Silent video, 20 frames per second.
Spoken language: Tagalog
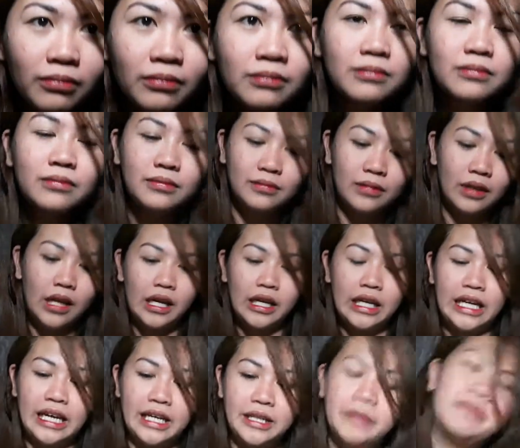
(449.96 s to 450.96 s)

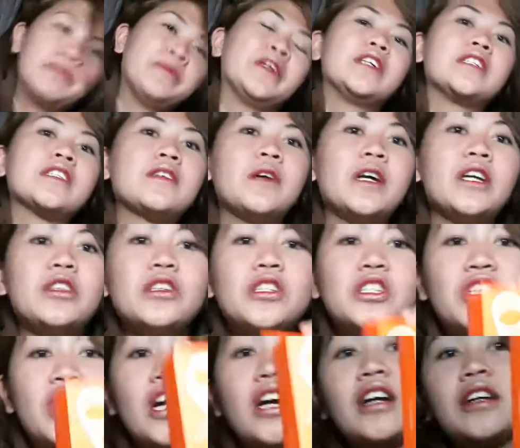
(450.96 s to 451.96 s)
Boom! Ayan.
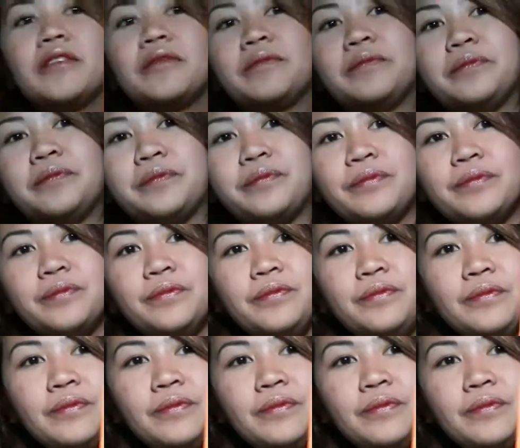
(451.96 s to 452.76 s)
So, eto siya.